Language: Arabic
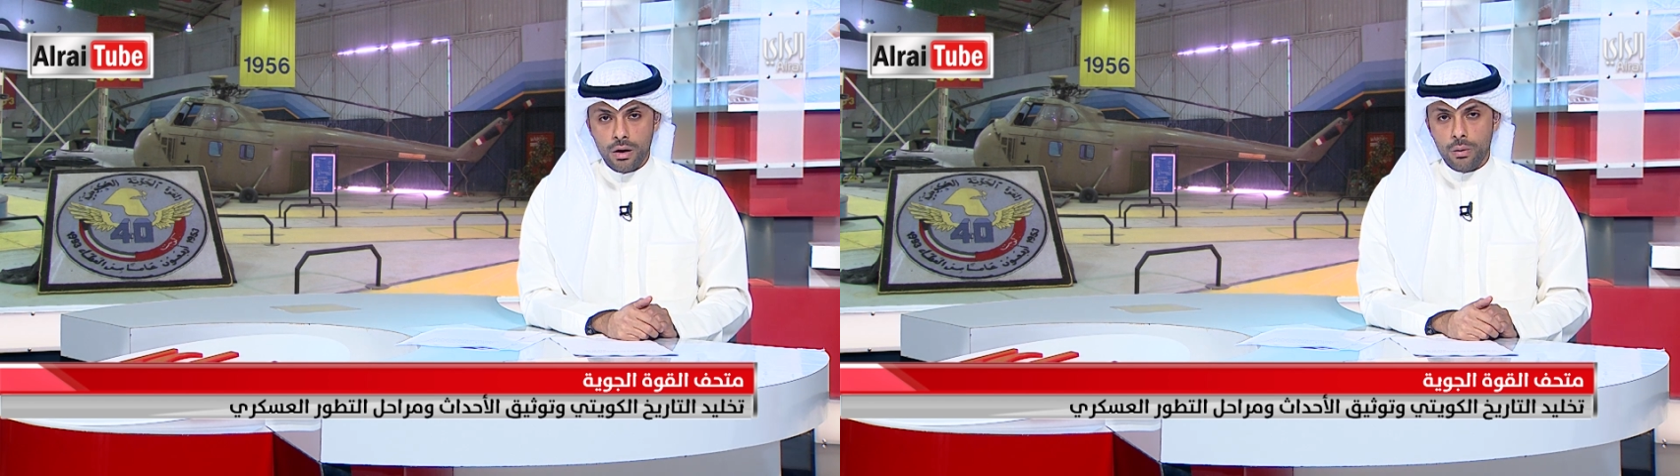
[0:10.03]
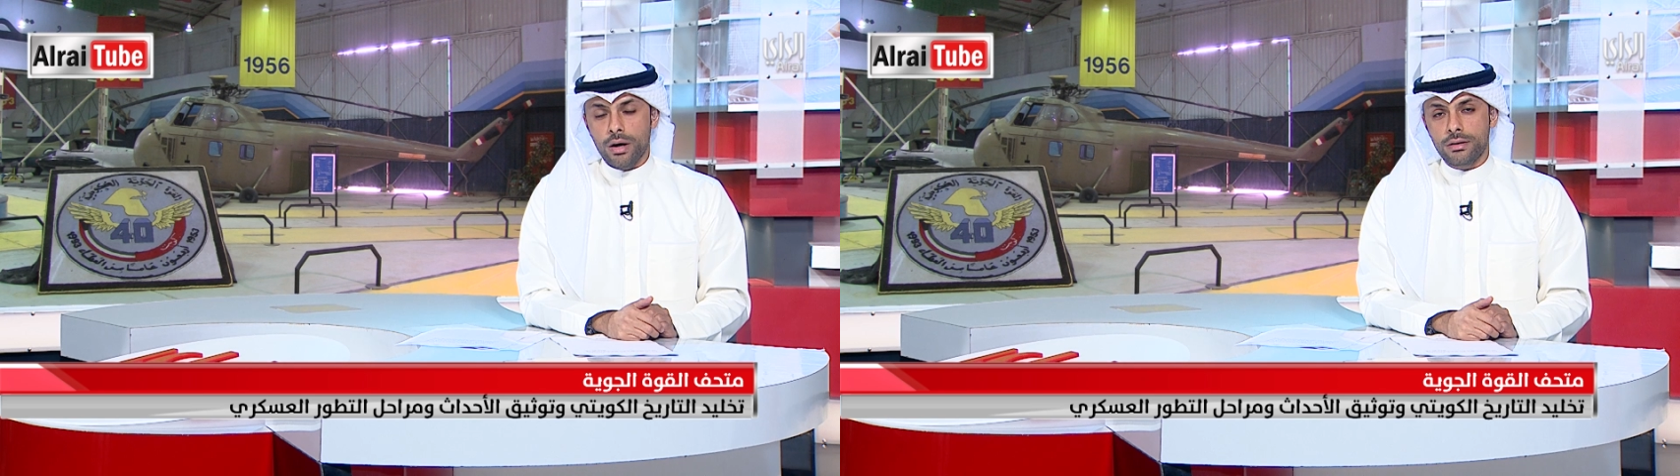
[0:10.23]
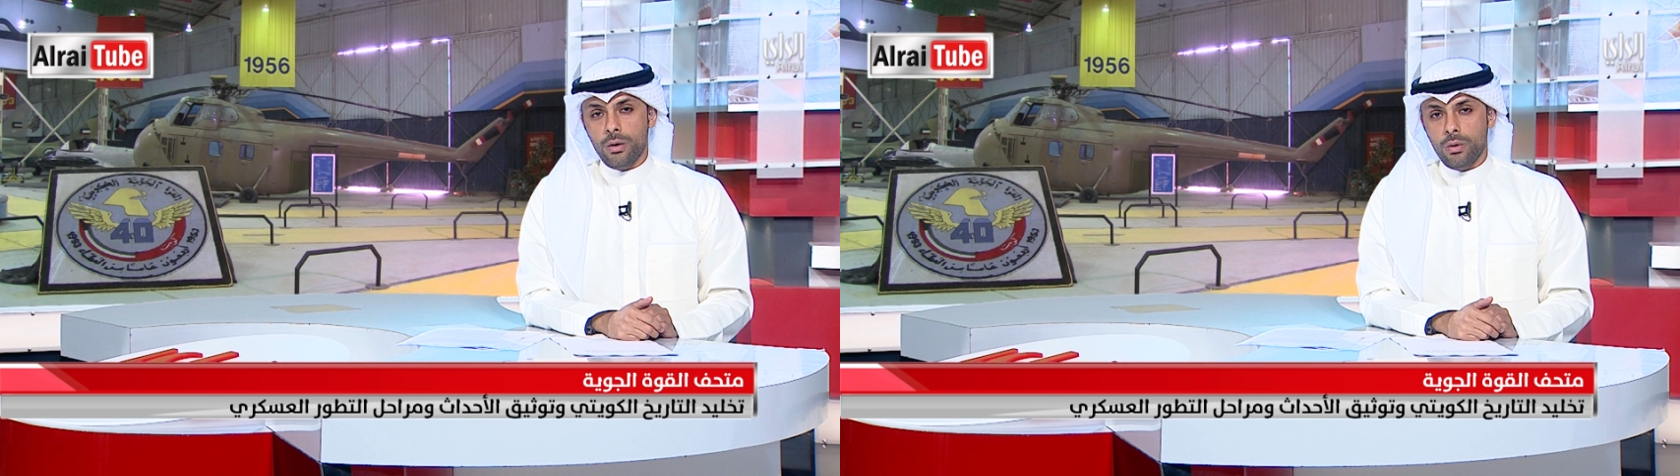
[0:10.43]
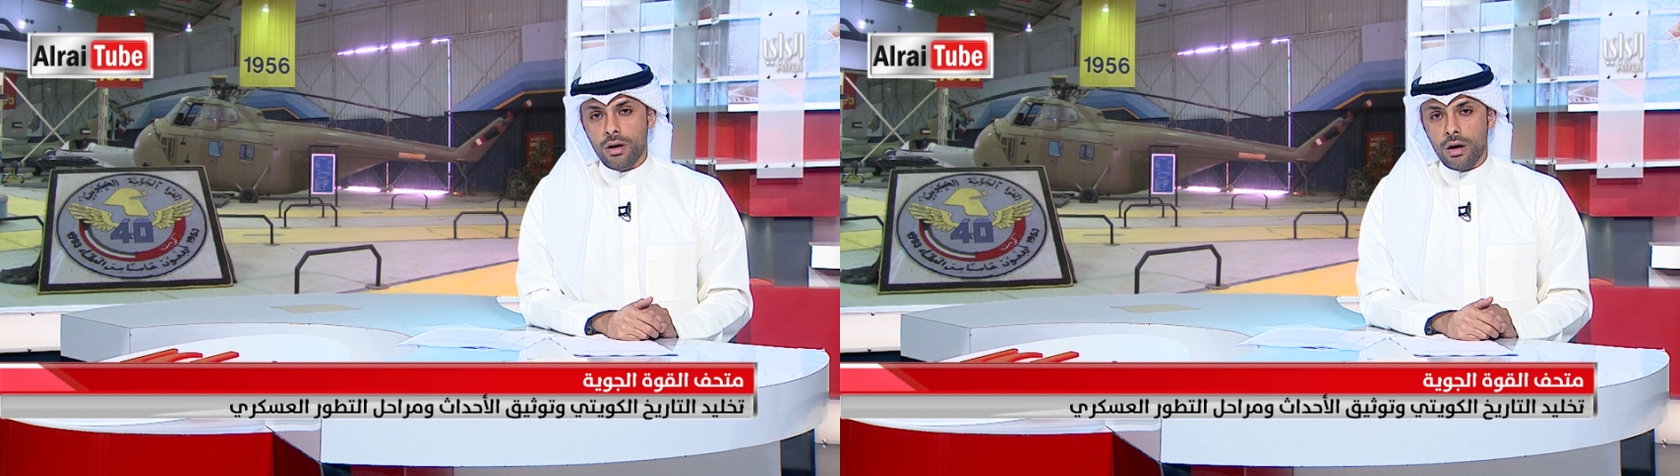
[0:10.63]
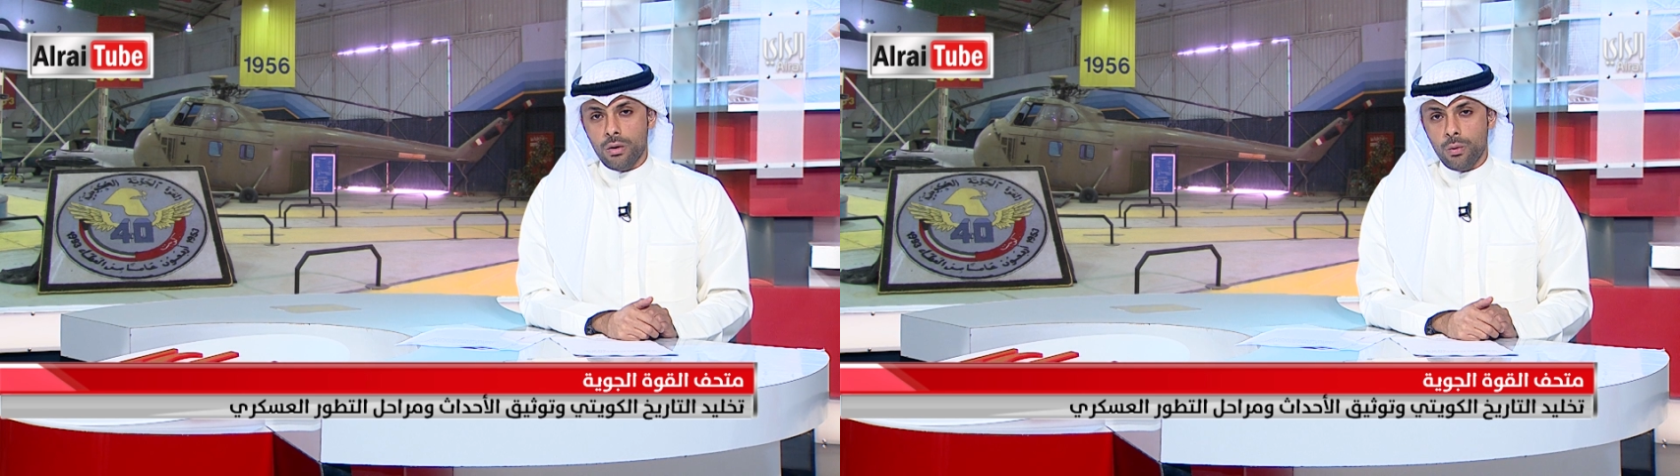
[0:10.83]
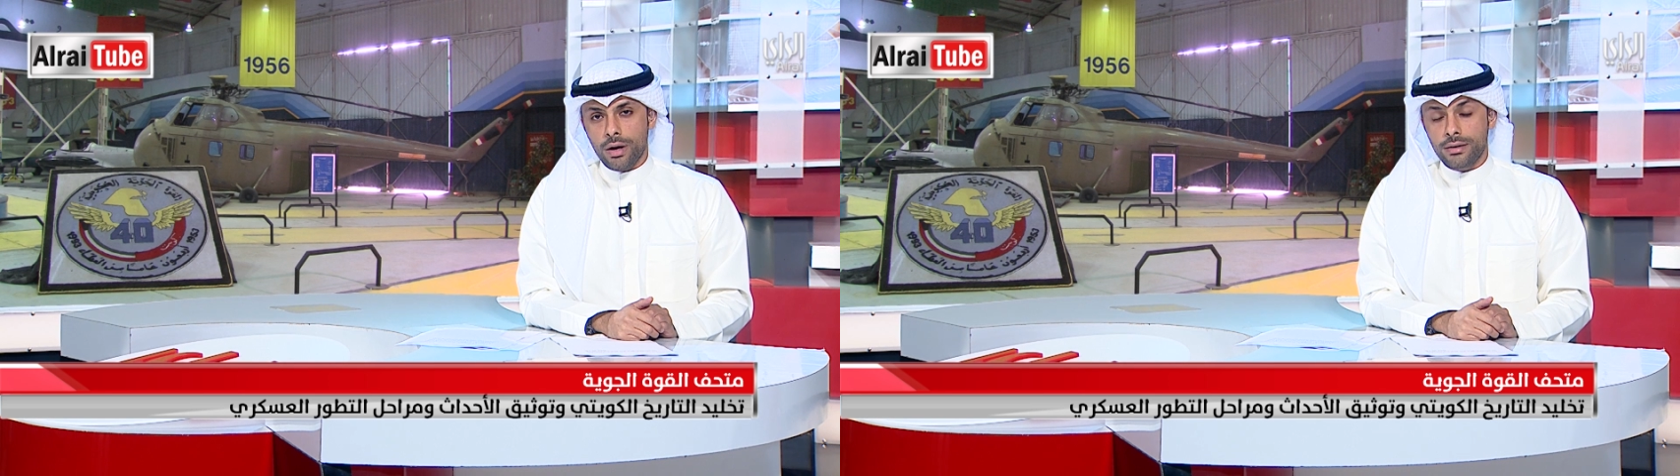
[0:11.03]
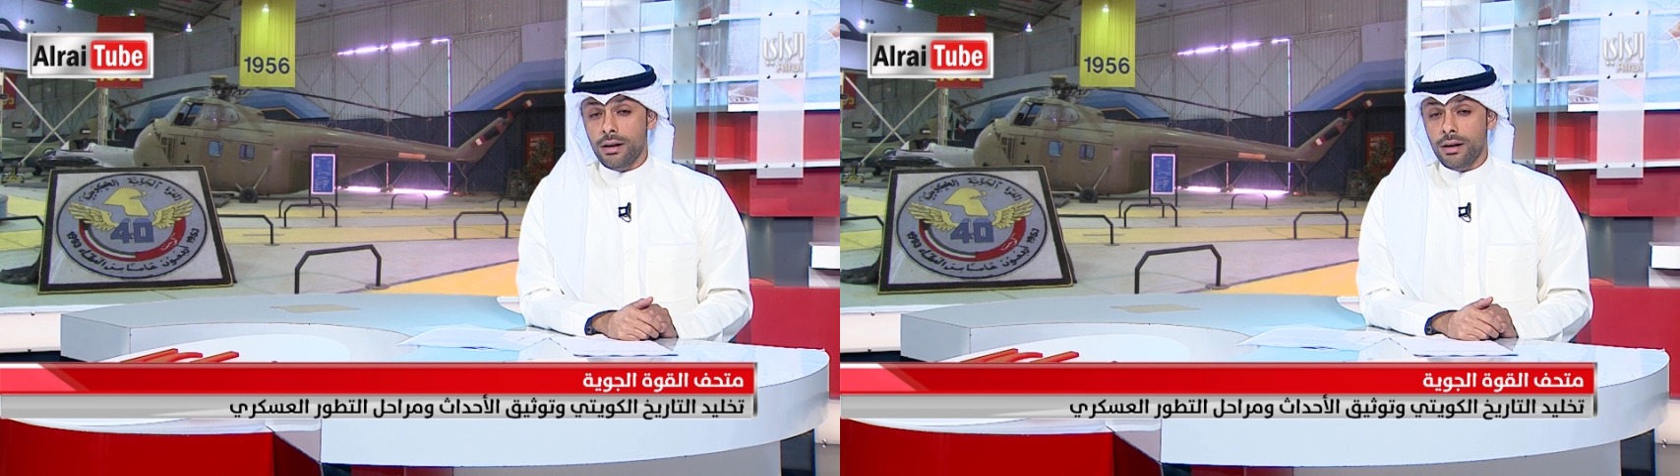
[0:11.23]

ودور الرواد